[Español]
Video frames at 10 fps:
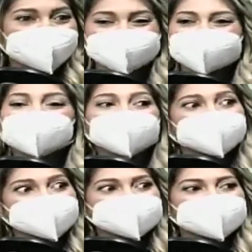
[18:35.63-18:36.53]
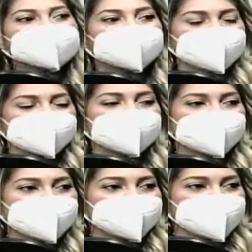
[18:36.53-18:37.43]
Esta experiencia negativa
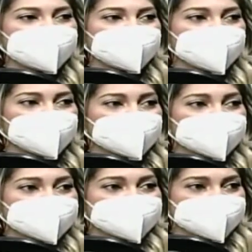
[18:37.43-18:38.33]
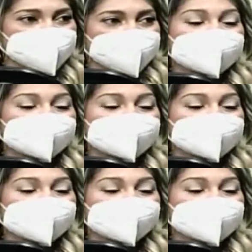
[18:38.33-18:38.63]
que ha tenido, ¿sí?